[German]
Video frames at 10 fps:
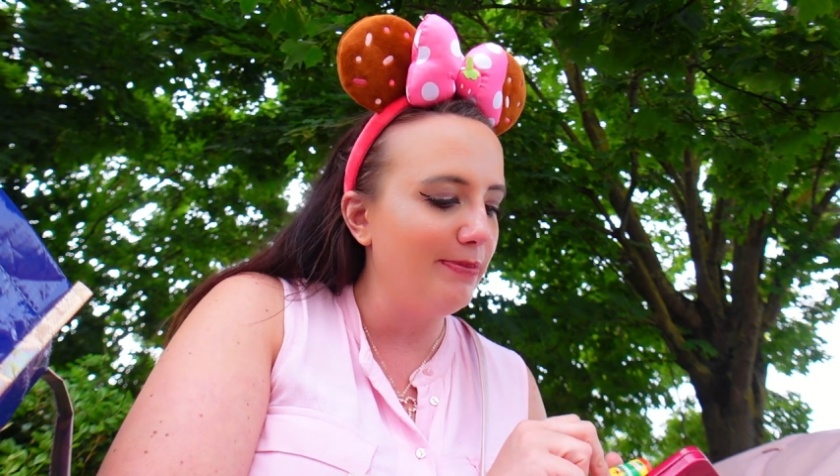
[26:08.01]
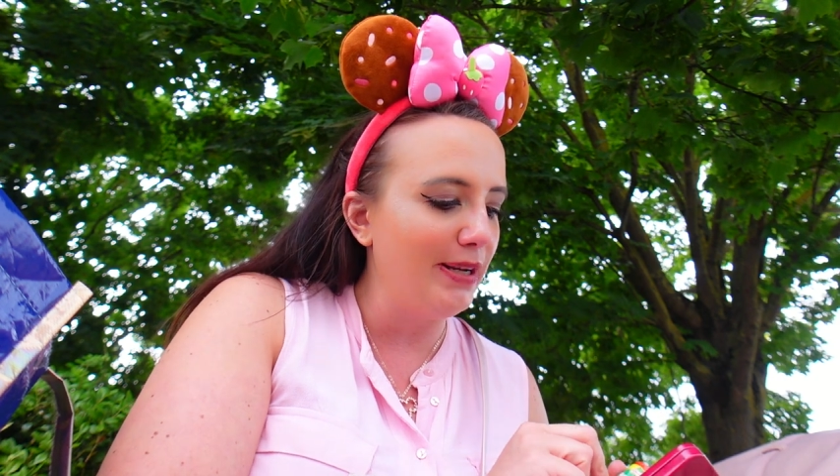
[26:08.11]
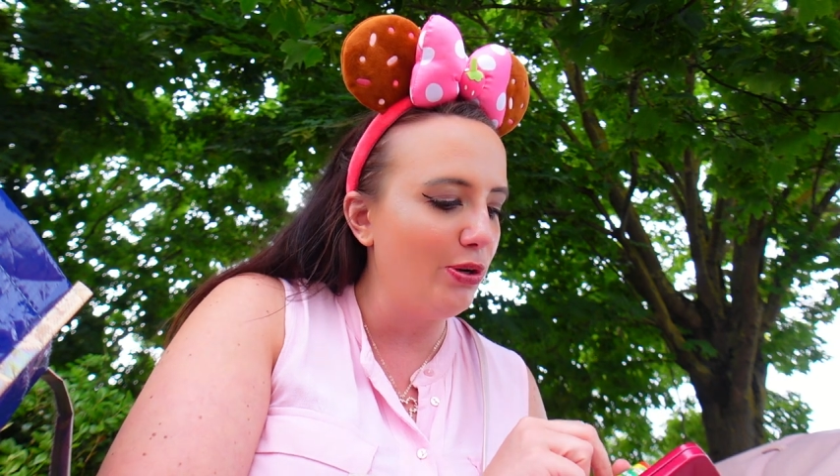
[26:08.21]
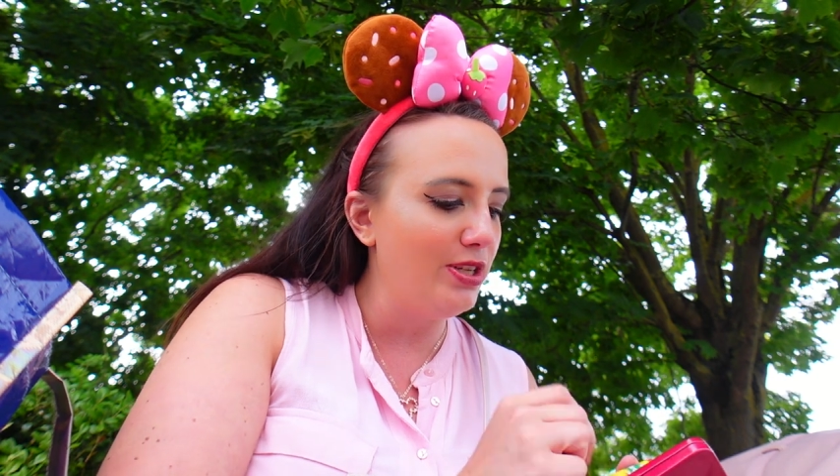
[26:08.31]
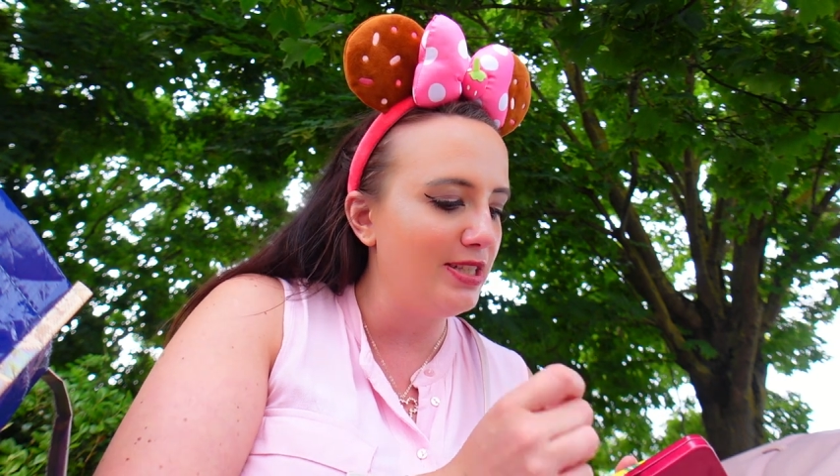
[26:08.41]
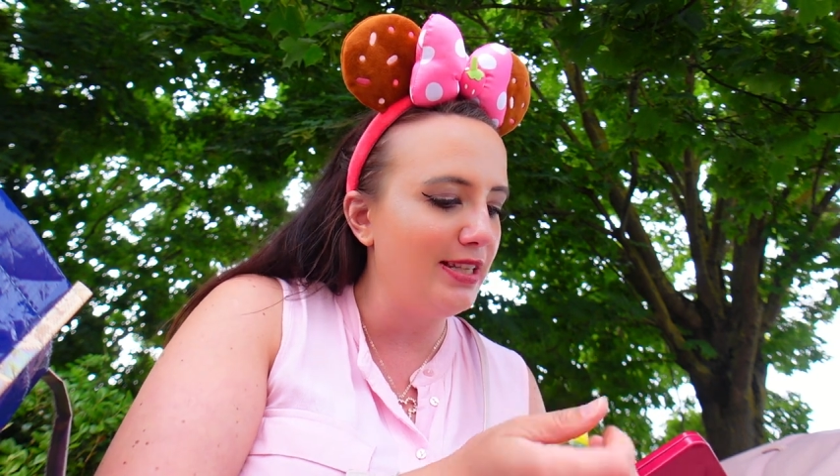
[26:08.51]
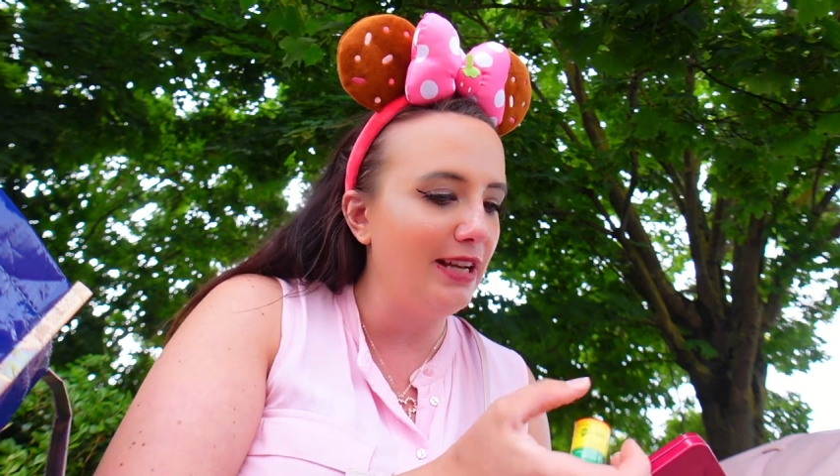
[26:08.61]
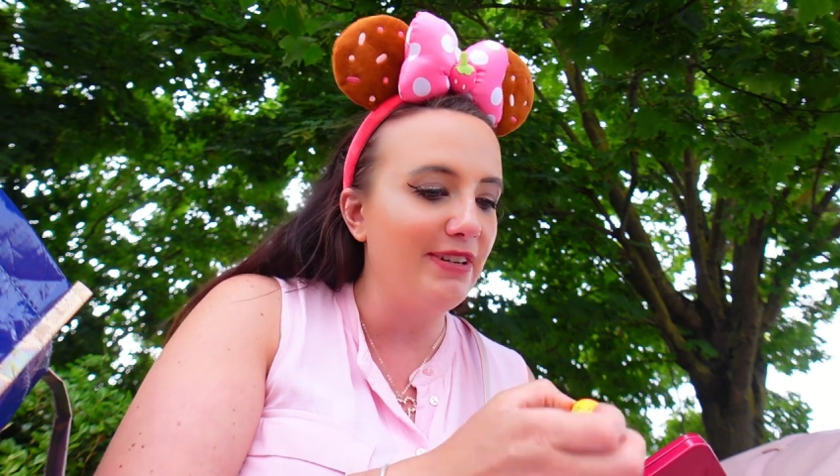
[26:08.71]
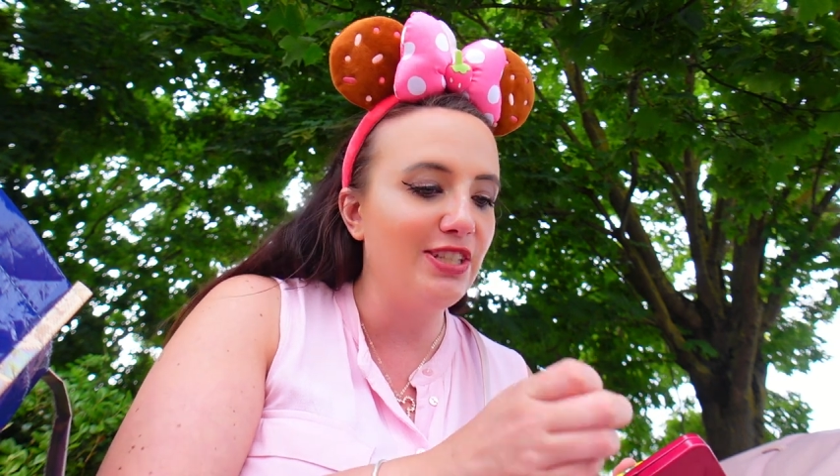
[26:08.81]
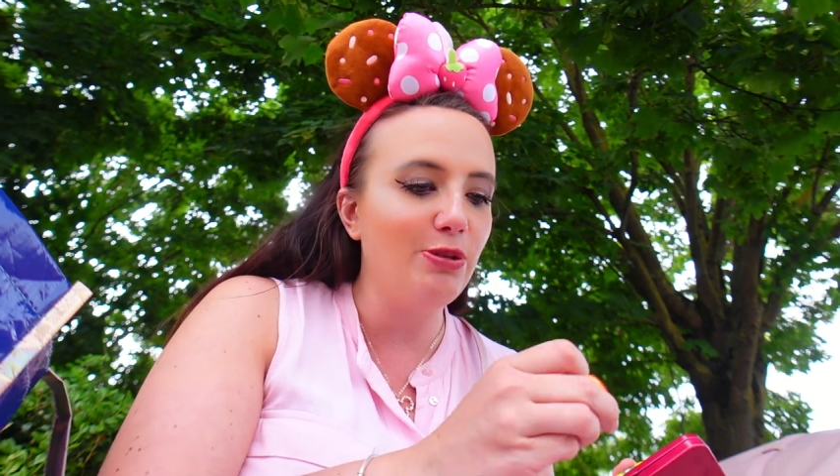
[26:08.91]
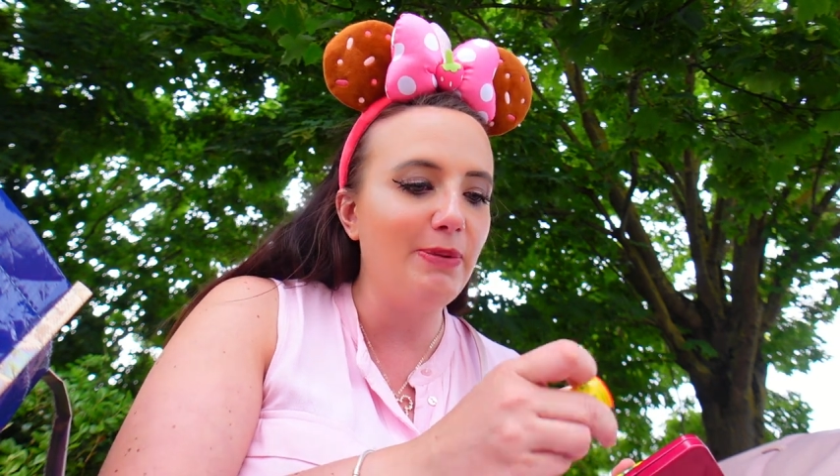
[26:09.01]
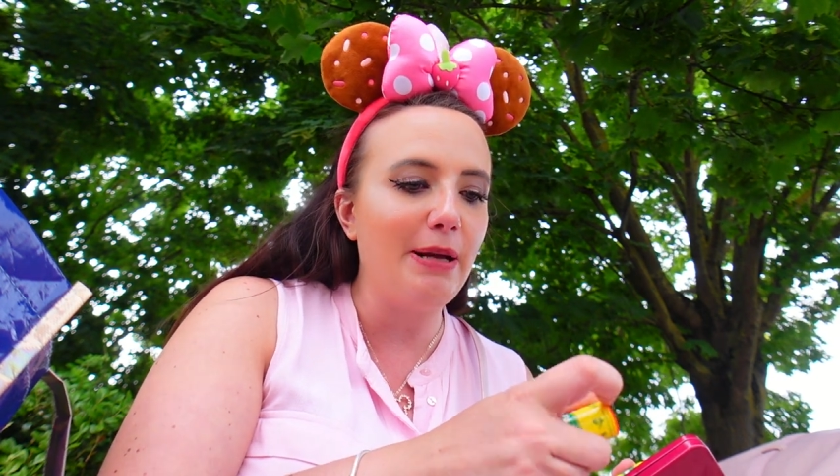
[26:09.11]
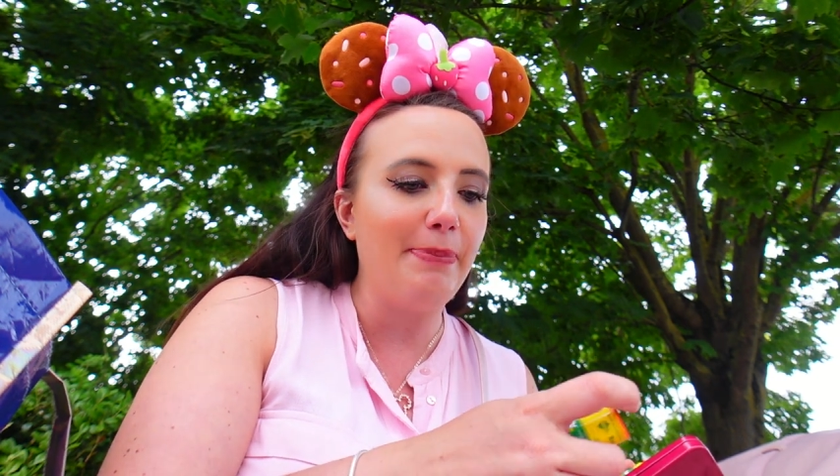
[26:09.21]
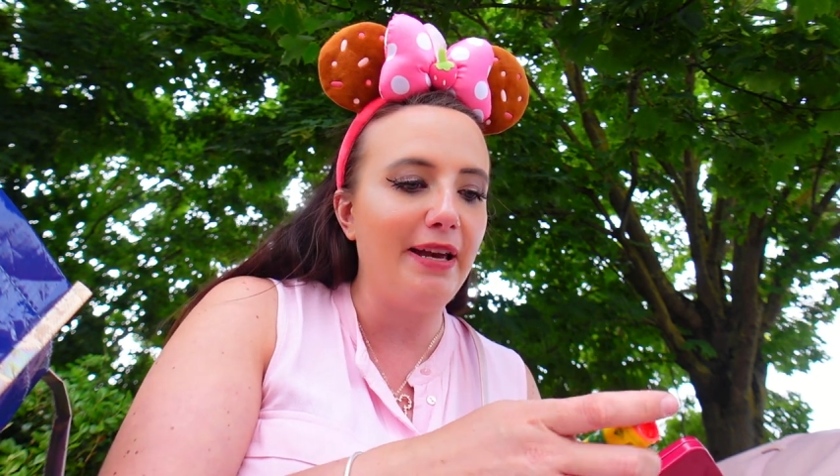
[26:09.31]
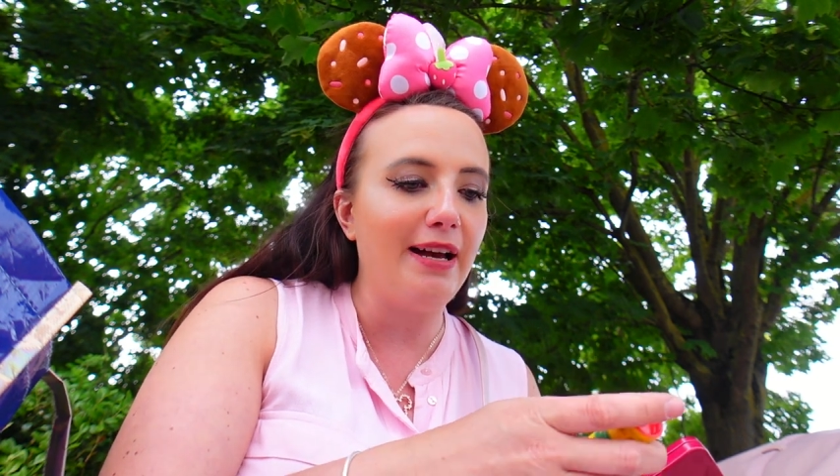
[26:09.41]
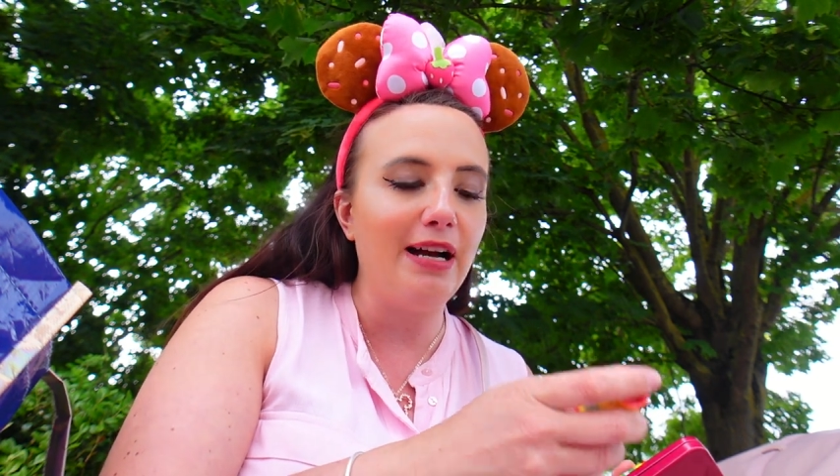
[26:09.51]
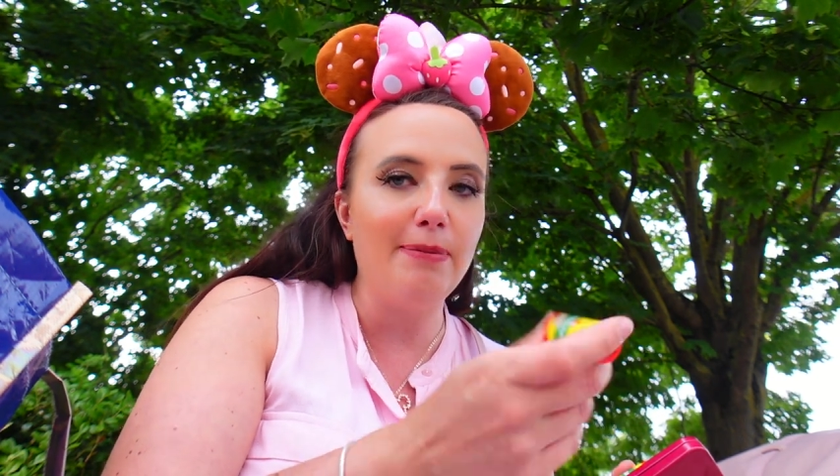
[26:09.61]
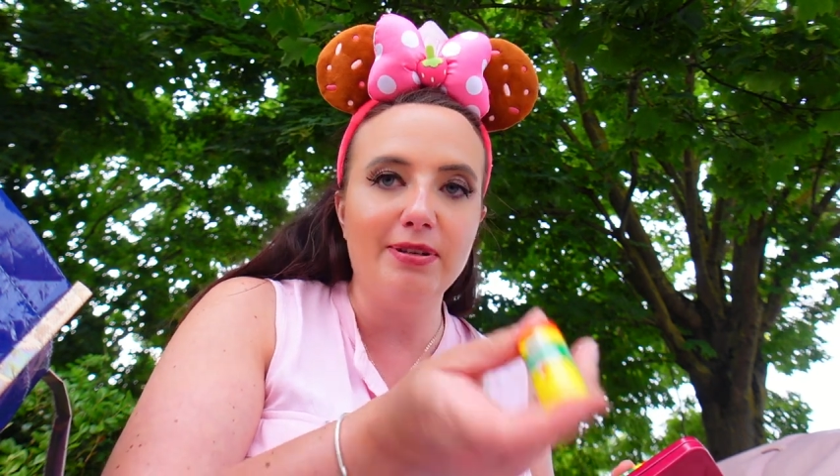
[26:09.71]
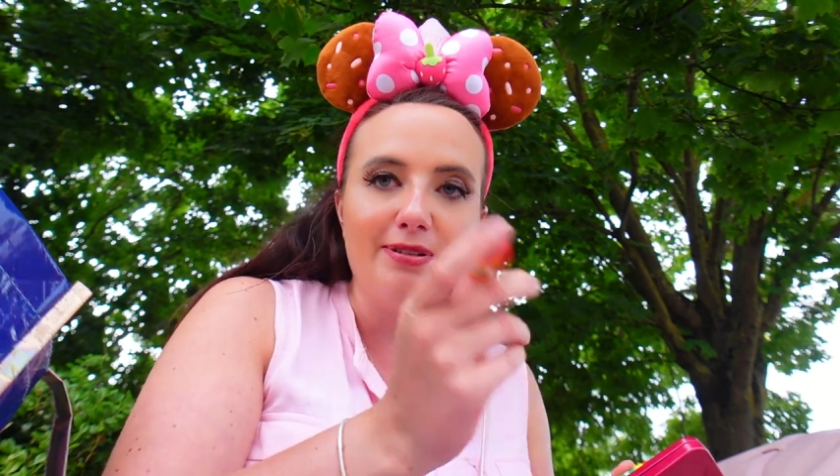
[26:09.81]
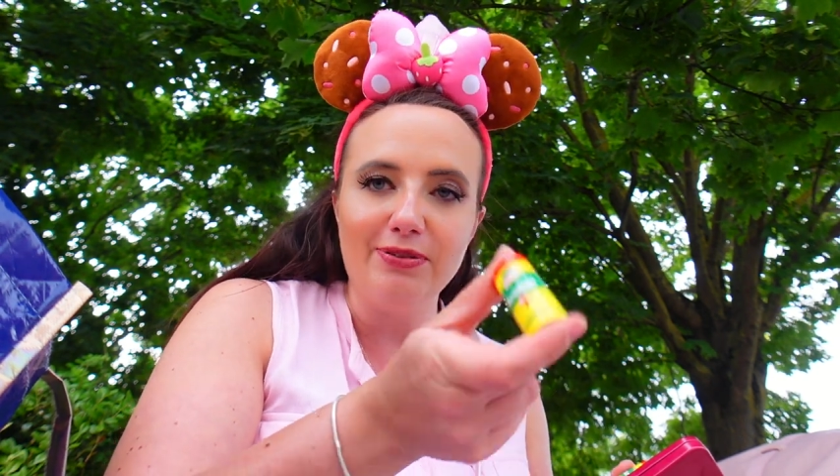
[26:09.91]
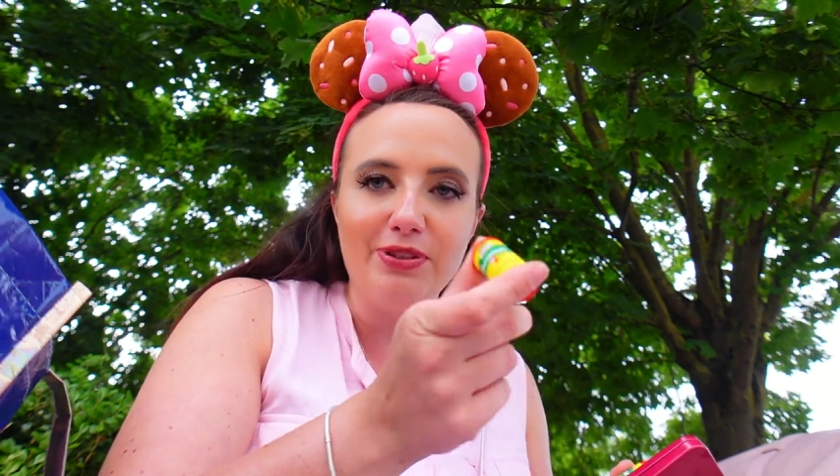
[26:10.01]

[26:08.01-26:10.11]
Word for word: mein neues Ding, was ich immer dabei habe.